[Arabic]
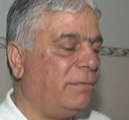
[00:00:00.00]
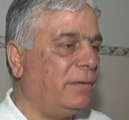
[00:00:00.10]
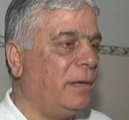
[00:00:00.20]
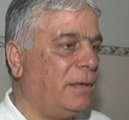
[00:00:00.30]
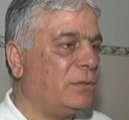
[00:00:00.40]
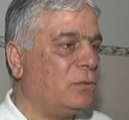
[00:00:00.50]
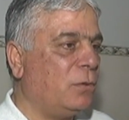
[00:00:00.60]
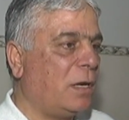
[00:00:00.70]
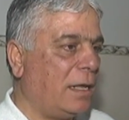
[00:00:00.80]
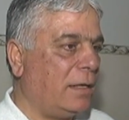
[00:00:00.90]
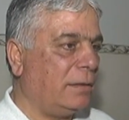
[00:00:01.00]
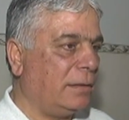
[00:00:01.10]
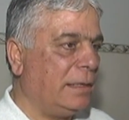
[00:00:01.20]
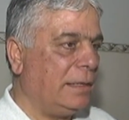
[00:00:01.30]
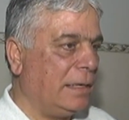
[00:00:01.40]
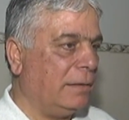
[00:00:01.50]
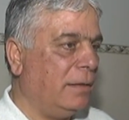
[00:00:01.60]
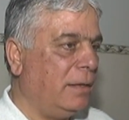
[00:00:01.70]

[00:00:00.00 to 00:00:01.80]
في الصوره الحقيقيه